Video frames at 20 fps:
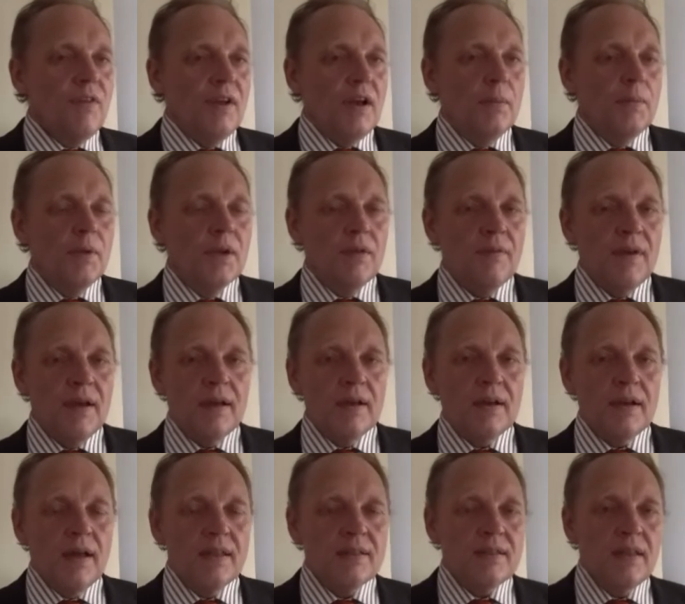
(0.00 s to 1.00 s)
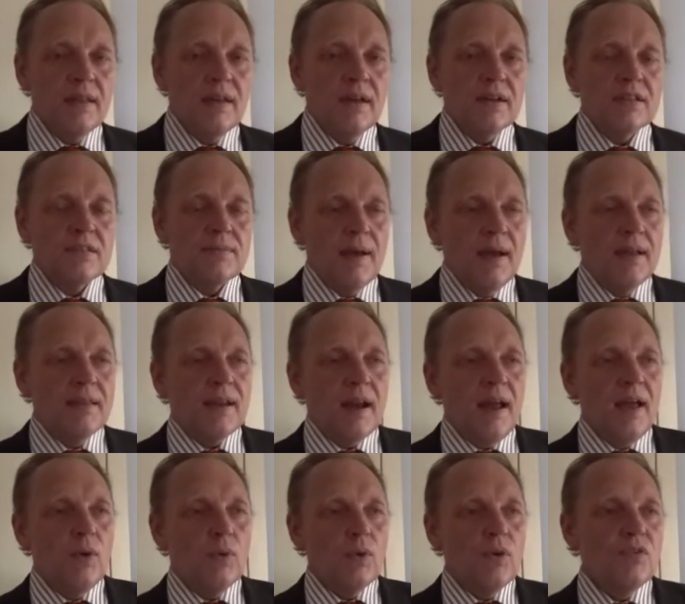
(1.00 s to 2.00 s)
wenn der Mitarbeiter tatsächlich nach zwei,
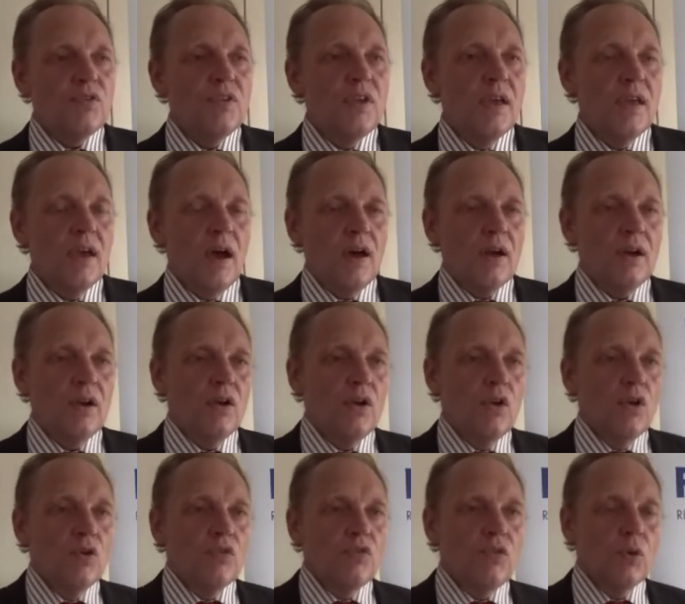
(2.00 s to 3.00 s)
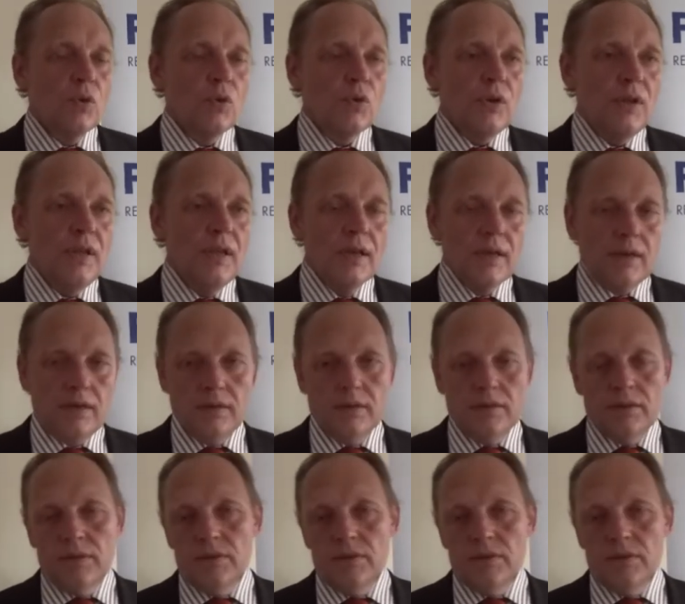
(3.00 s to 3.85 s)
drei oder vier Jahren fluktuiert